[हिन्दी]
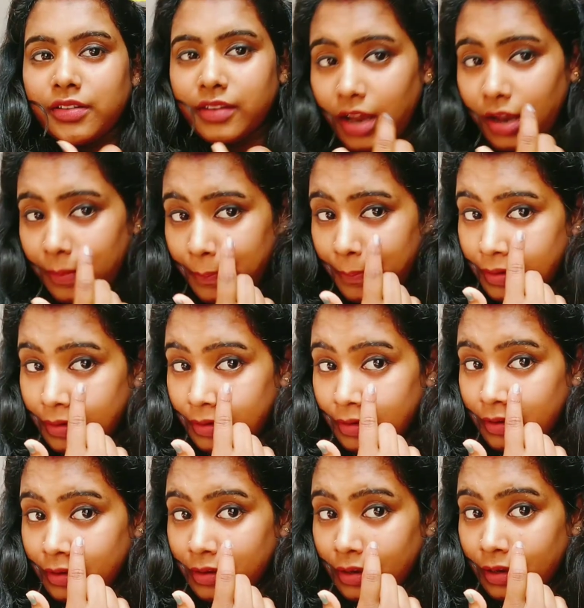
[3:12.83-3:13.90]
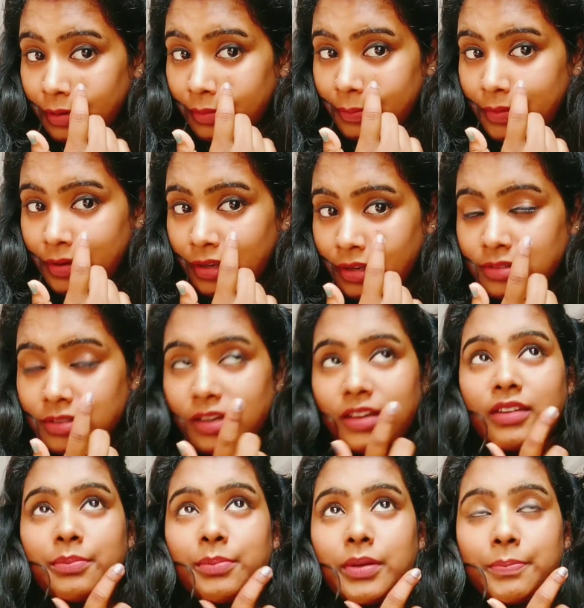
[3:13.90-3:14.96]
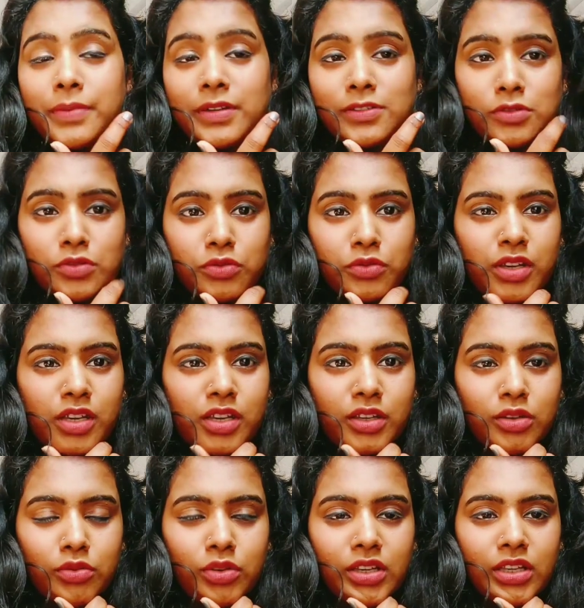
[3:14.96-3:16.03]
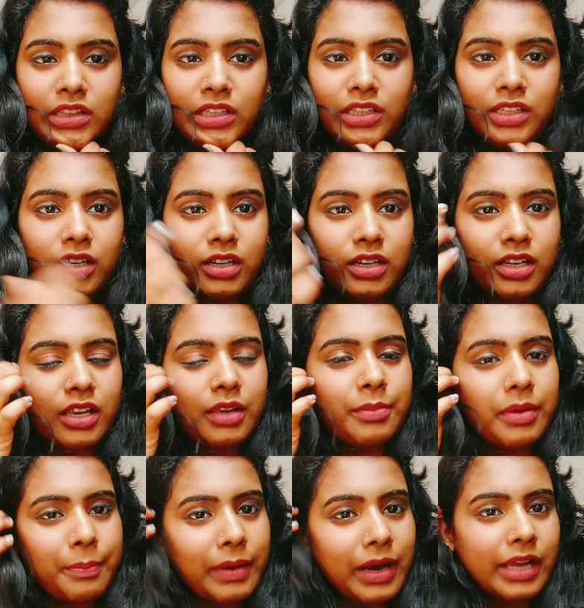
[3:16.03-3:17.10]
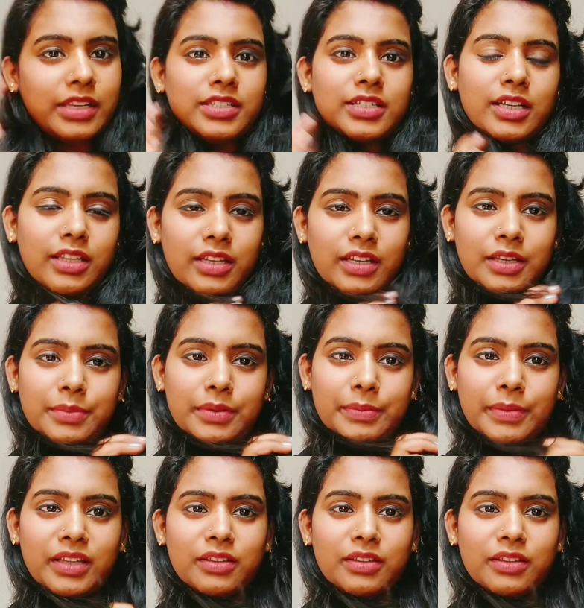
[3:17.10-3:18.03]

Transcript: यहाँ पे यहाँ पे सारे पिंपल्स हो चुके हैं क्योंकि इतनी ठंड है कि मैं पानी ज़्यादा नहीं पी